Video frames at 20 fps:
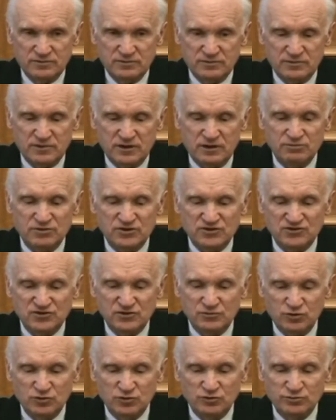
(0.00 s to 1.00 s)
Обычаи
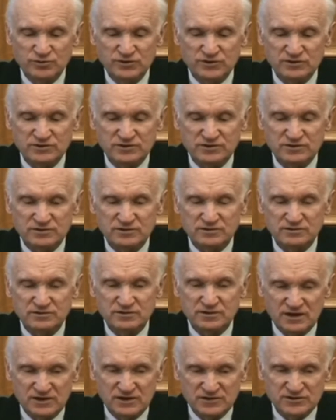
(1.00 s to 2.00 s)
могут быть
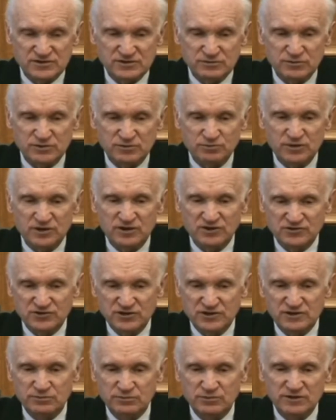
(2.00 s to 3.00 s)
разными,
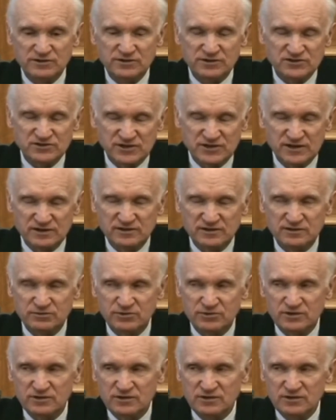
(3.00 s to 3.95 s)
положительными, отрицательными,